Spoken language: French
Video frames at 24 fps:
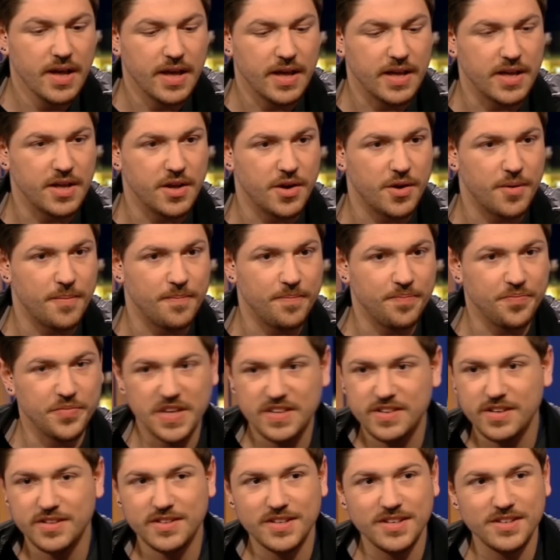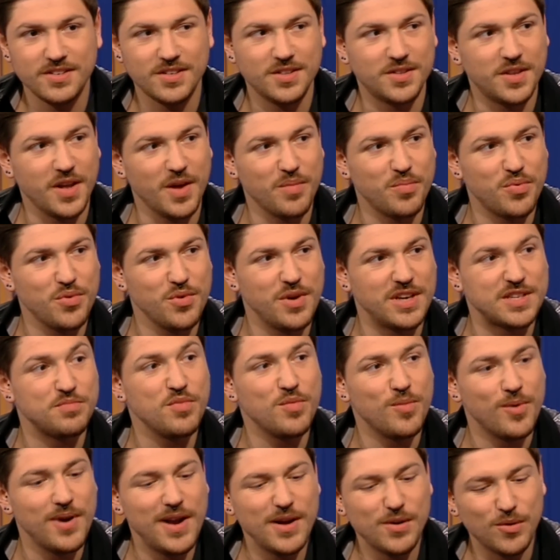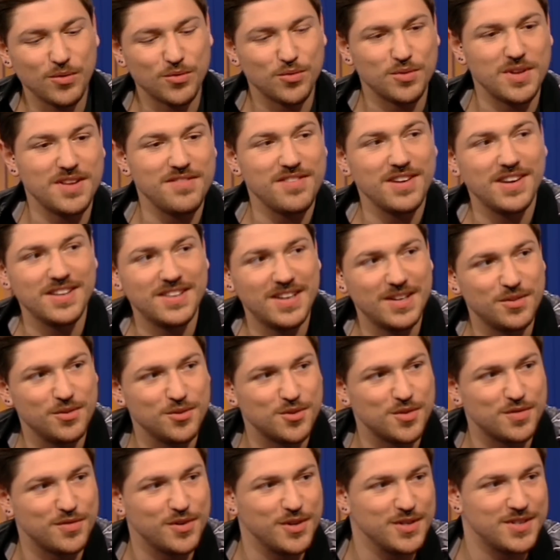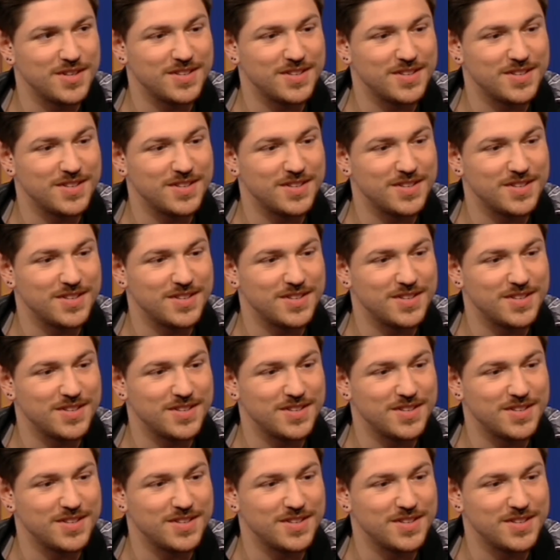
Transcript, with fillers: Et euh, c'était un peu à ce moment-là, quand on avait les dates de The Voice,